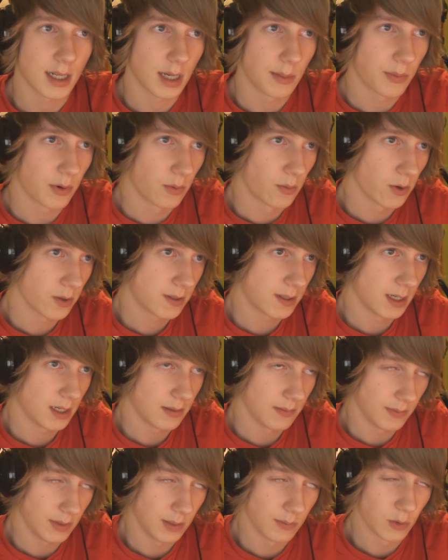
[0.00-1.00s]
taka
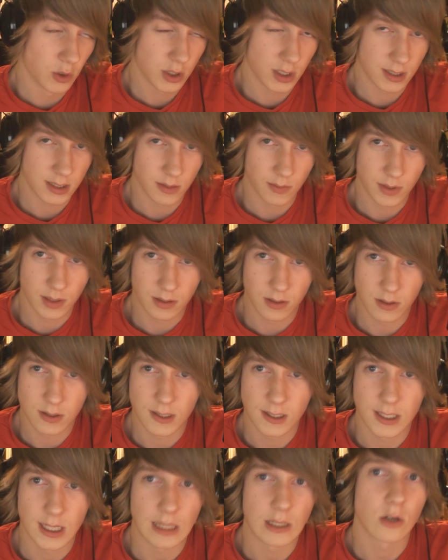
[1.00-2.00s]
promocja i można sobie
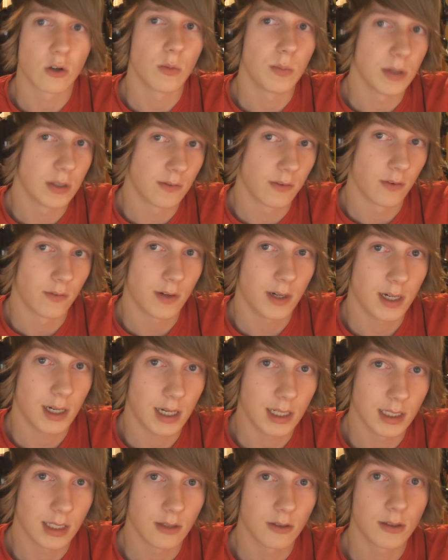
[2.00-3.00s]
dosyć tanie kupić WoWa,
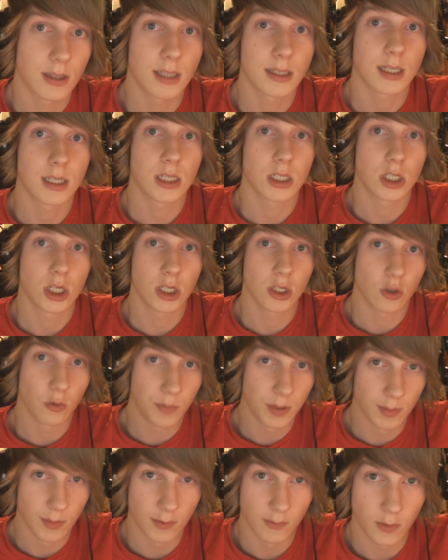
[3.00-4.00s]
a na dodatek jeżeli
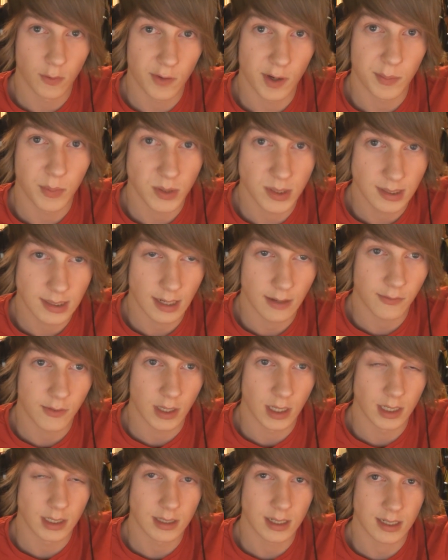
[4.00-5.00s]
kupimy WoWa
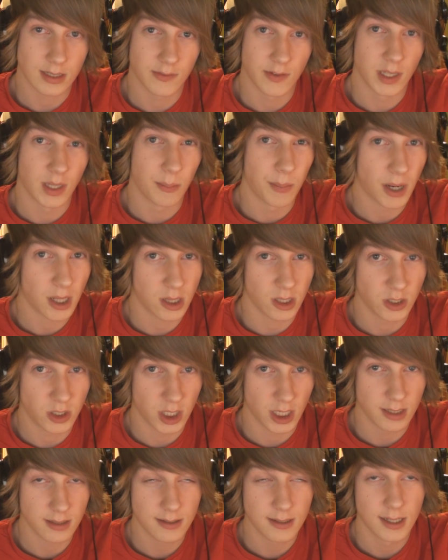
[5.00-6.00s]
podstawkę, tak zwany Battle
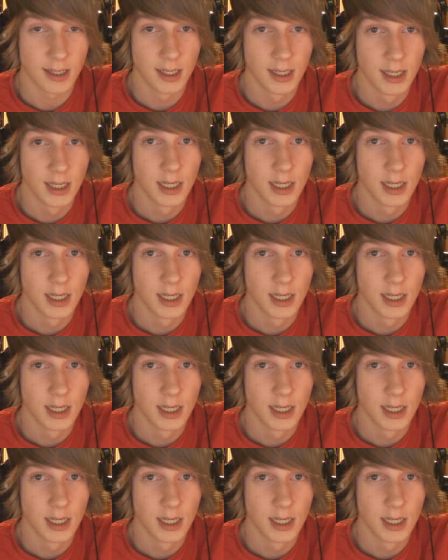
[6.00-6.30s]
Chest,